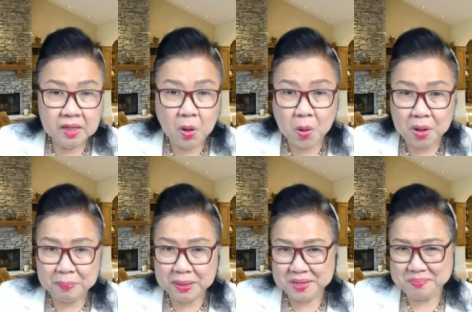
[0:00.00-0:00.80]
น้องก็ไป
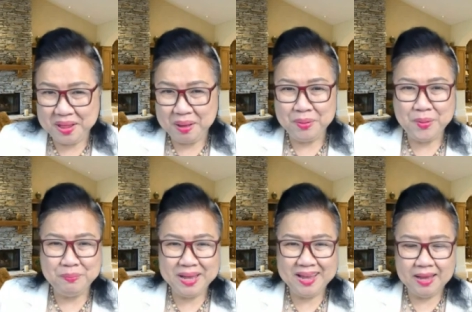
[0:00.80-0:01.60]
ศึกษาพ่อ
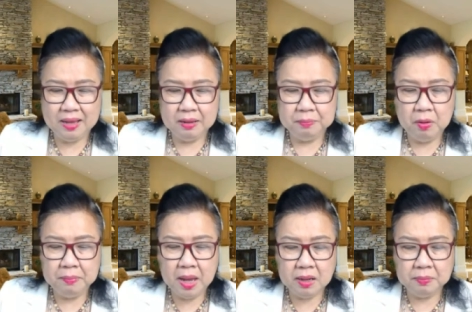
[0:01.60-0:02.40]
แม่พ่อ
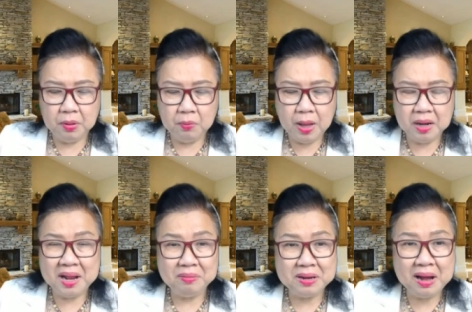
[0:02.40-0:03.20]
แม่ก็บอกว่า
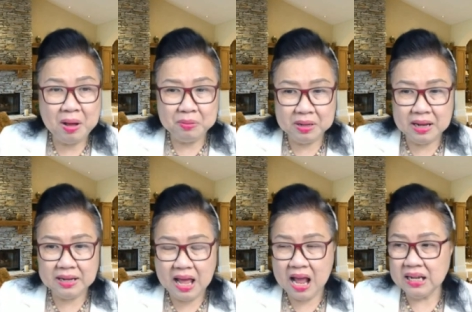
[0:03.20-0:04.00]
แล้วแต่เราแล้วกัน
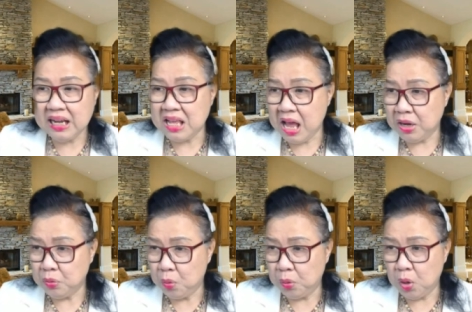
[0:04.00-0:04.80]
นะแต่อย่าให้ทุ
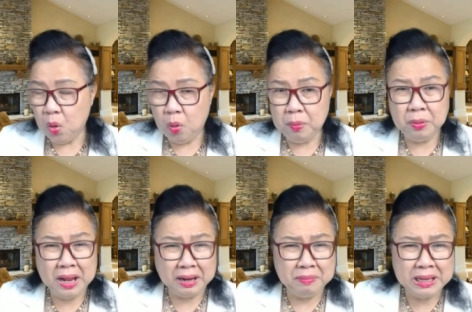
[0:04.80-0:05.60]
กคนหลอกเพราะเด็
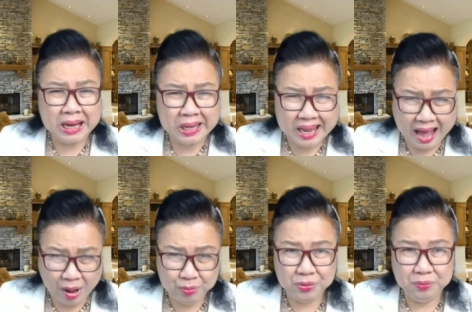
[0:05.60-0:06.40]
กนี่มันยังสาว
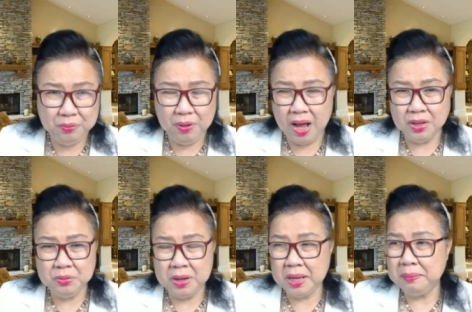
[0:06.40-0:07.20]
อยู่อะอายุ
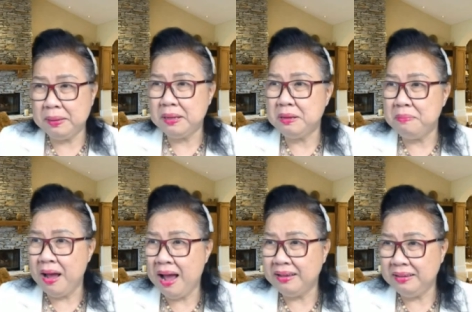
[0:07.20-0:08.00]
แค่สิบสี่สิบ
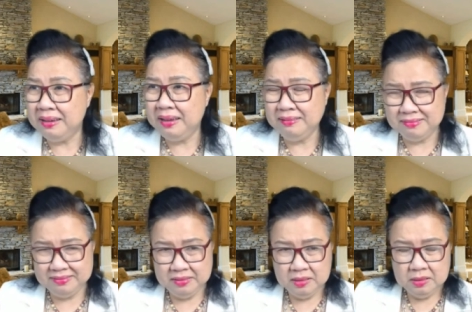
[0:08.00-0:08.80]
ห้าเอง
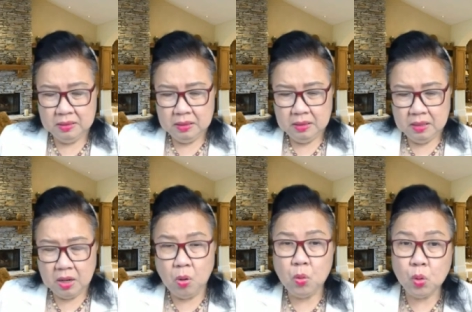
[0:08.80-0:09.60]

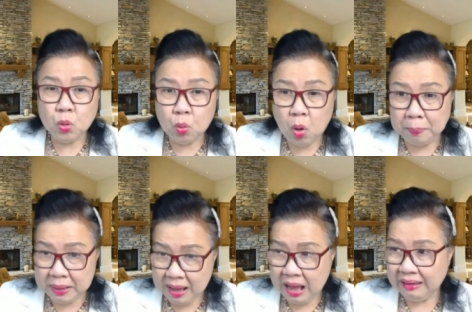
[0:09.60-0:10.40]
เขาโกถูกหลอกไป
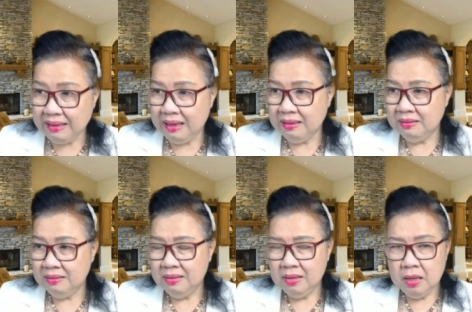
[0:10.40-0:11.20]
ขายไง
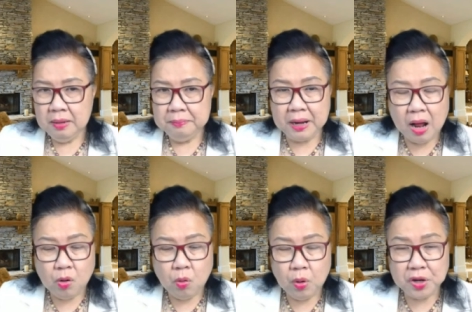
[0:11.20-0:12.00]
ปรา
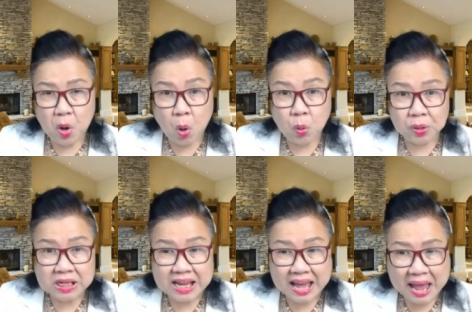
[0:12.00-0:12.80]
กฏว่าน้องคนนี้
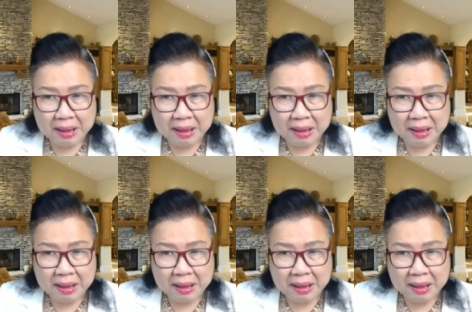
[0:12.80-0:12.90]
ก็แอ